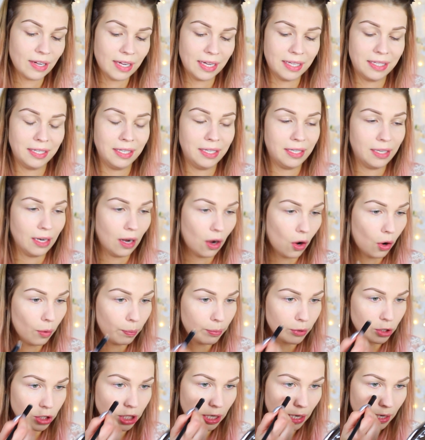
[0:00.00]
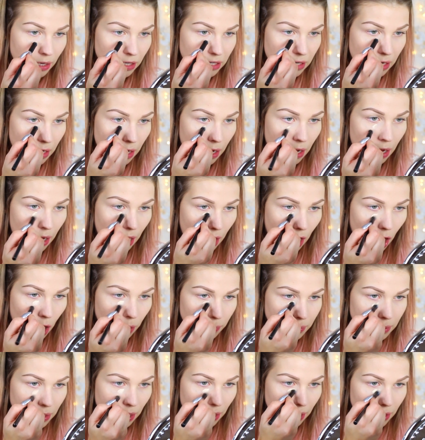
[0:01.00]
weiß ich da auch Bescheid.
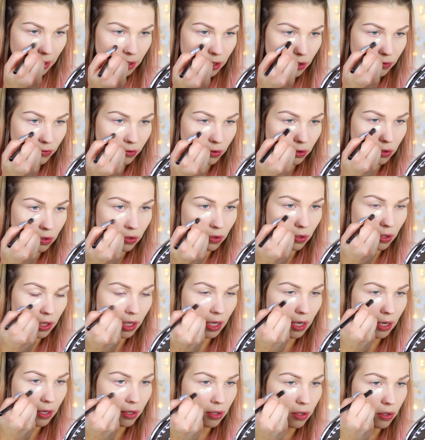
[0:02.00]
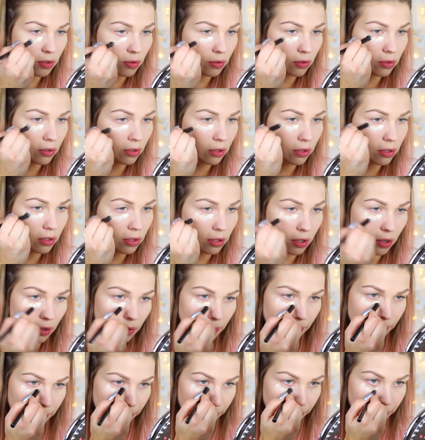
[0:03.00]
Hauptsache es funktioniert und
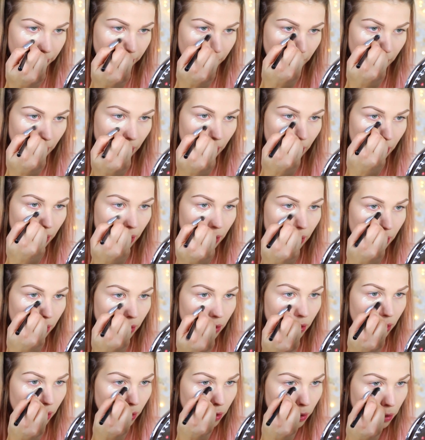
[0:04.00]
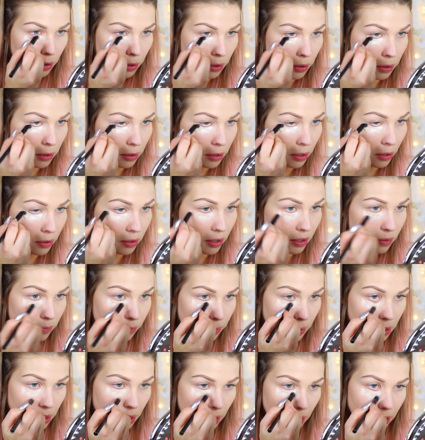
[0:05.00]
ähm, genau, dann
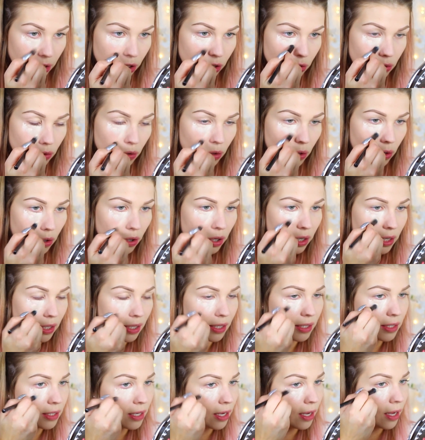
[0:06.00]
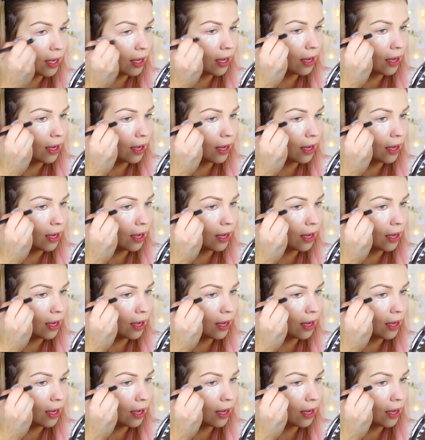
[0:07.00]
bin ich schon glücklich.